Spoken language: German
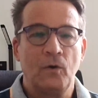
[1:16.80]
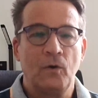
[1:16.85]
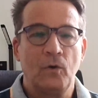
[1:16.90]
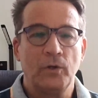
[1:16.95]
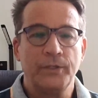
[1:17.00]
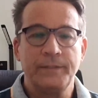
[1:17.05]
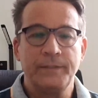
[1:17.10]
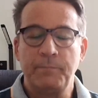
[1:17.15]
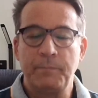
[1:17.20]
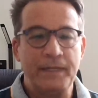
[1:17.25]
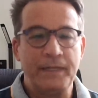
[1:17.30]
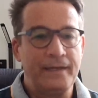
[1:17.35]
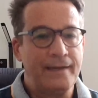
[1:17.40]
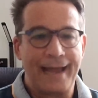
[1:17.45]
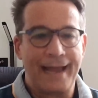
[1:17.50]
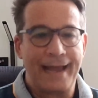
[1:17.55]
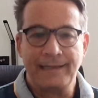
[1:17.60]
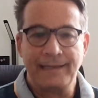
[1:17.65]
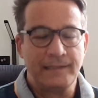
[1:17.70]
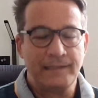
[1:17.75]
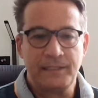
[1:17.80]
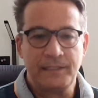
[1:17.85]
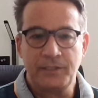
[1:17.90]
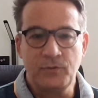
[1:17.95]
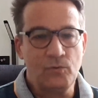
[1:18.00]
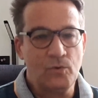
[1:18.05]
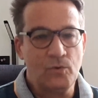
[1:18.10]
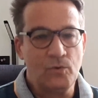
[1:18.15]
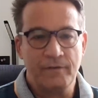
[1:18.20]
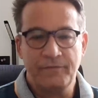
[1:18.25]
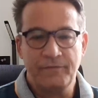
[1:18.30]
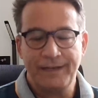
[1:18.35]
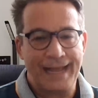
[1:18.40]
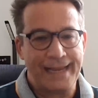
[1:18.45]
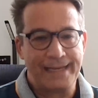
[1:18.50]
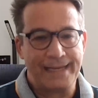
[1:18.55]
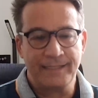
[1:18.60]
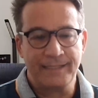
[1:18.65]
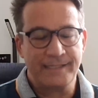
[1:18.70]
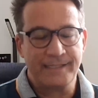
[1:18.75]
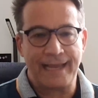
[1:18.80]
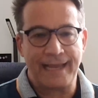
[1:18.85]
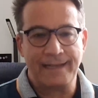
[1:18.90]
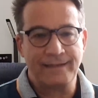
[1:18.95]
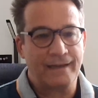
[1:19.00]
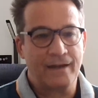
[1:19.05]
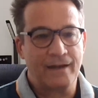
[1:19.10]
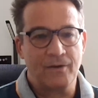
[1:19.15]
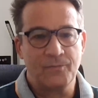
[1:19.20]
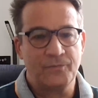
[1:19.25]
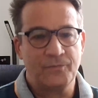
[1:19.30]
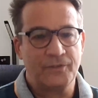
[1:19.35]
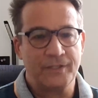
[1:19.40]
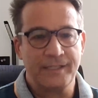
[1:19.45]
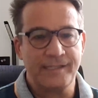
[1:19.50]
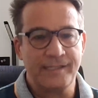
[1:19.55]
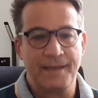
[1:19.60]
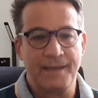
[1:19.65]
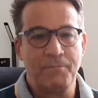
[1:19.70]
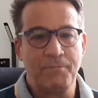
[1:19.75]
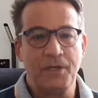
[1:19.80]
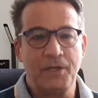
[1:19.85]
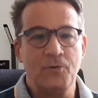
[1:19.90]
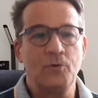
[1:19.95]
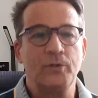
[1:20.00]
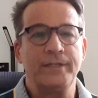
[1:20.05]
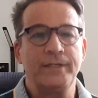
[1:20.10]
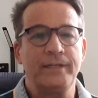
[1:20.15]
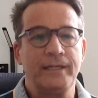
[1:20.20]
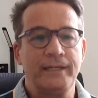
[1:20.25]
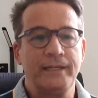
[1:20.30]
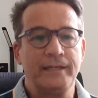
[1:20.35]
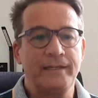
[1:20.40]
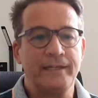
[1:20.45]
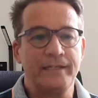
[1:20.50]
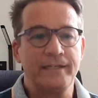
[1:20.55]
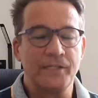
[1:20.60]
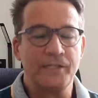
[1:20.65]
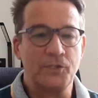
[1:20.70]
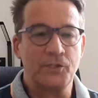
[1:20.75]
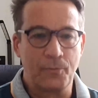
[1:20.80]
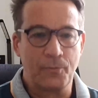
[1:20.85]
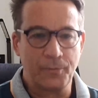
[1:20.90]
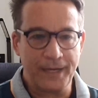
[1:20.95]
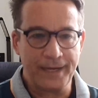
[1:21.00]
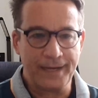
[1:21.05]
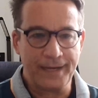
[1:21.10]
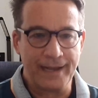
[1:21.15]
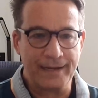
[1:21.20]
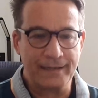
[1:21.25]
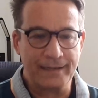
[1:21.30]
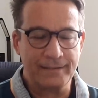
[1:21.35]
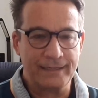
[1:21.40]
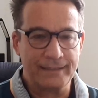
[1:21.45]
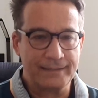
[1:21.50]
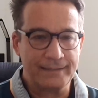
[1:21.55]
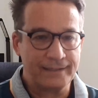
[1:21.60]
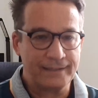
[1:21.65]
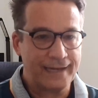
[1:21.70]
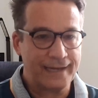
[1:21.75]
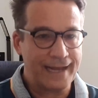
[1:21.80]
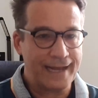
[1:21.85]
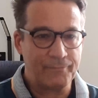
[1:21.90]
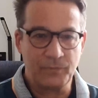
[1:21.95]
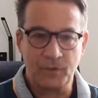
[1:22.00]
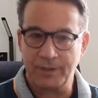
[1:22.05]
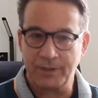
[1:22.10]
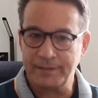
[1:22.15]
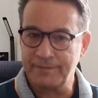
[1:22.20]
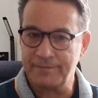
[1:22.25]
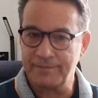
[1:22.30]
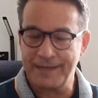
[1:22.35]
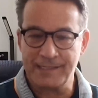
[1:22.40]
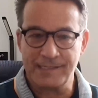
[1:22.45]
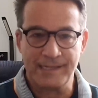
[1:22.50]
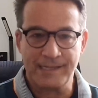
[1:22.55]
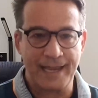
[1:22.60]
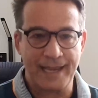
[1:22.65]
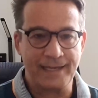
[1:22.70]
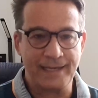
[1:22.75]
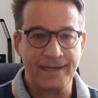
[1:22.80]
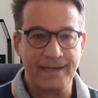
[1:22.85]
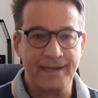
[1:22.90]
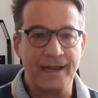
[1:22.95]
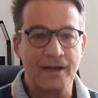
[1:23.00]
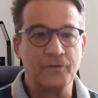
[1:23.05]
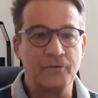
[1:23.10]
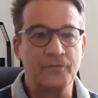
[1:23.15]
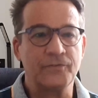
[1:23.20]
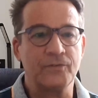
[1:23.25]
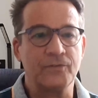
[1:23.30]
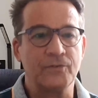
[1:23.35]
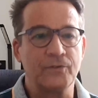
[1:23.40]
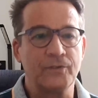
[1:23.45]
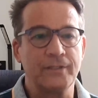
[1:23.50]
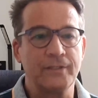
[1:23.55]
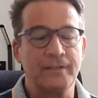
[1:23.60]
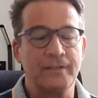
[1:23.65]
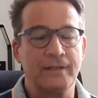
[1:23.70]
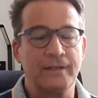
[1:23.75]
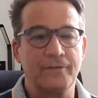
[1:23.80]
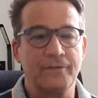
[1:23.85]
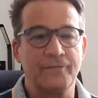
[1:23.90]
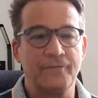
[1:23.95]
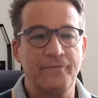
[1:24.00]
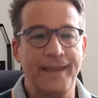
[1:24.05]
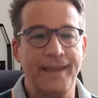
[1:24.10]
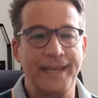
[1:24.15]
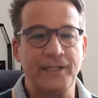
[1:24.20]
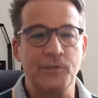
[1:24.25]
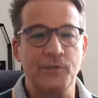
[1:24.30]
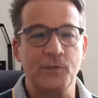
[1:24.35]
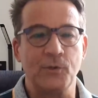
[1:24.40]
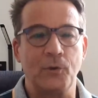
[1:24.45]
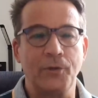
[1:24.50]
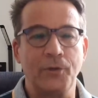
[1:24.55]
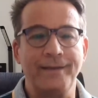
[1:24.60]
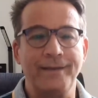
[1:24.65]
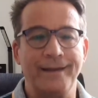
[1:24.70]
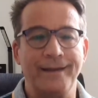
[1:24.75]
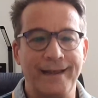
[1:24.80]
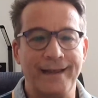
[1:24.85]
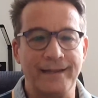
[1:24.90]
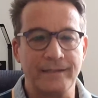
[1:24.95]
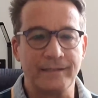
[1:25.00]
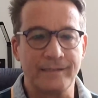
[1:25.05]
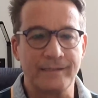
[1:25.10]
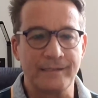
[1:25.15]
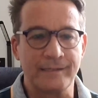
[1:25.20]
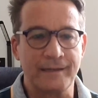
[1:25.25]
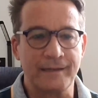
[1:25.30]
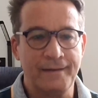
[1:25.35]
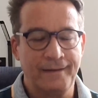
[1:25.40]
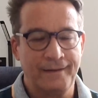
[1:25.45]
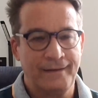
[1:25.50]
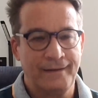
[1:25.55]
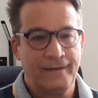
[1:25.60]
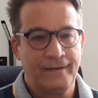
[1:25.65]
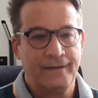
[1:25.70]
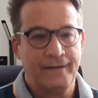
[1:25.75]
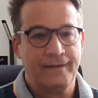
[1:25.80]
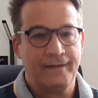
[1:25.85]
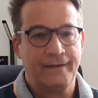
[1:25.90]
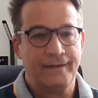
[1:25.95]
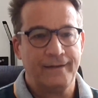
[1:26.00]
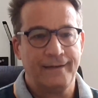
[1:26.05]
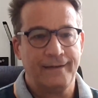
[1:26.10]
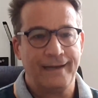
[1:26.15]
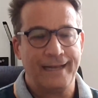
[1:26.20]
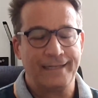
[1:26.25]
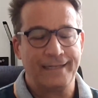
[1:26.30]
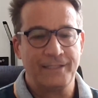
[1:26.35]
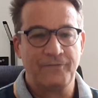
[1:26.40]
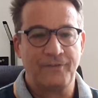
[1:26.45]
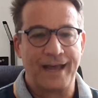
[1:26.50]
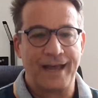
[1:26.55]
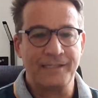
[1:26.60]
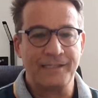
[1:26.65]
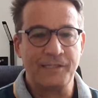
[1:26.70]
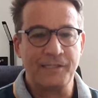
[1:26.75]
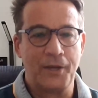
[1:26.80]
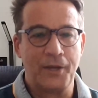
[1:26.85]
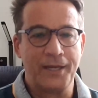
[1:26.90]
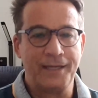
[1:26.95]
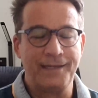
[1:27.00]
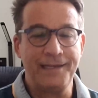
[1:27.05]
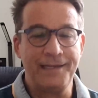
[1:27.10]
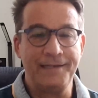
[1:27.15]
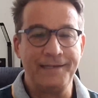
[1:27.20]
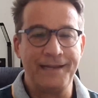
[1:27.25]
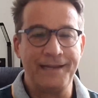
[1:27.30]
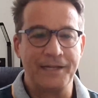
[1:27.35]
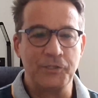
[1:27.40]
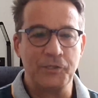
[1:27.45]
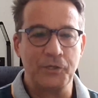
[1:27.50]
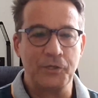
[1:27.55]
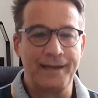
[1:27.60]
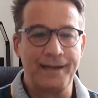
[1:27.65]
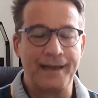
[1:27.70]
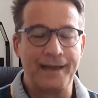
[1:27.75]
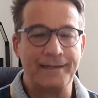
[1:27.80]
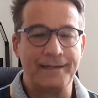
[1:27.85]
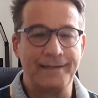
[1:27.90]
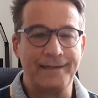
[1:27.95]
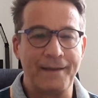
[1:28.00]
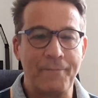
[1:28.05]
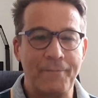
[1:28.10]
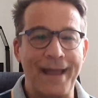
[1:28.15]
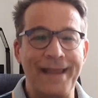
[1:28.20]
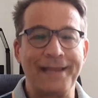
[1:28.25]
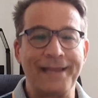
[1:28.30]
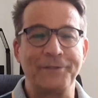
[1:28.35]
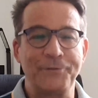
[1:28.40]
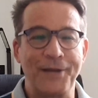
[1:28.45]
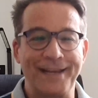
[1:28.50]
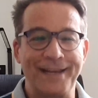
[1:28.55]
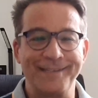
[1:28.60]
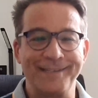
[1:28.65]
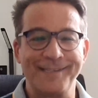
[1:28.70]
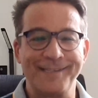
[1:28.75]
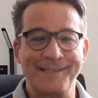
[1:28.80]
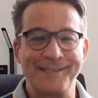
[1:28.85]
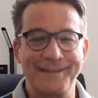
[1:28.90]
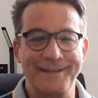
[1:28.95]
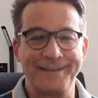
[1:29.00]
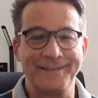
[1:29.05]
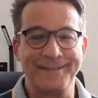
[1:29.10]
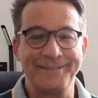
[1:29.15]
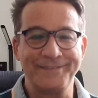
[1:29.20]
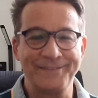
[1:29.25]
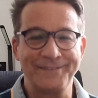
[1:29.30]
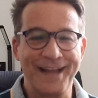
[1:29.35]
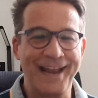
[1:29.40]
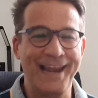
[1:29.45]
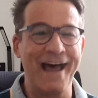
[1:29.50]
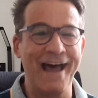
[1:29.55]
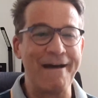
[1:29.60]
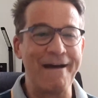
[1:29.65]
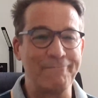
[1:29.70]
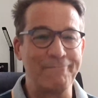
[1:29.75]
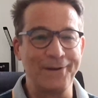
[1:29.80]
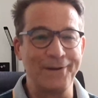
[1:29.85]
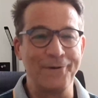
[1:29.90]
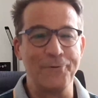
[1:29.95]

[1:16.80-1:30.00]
und bin eigentlich nur vielleicht einen Zeitraum von zehn Minuten in diesen Job gegangen, äh, habe dort was eingekauft und auf dem Weg zurück ans, äh, ans Fahrzeug ging dann schon der, der Bike Tracks äh, Alarm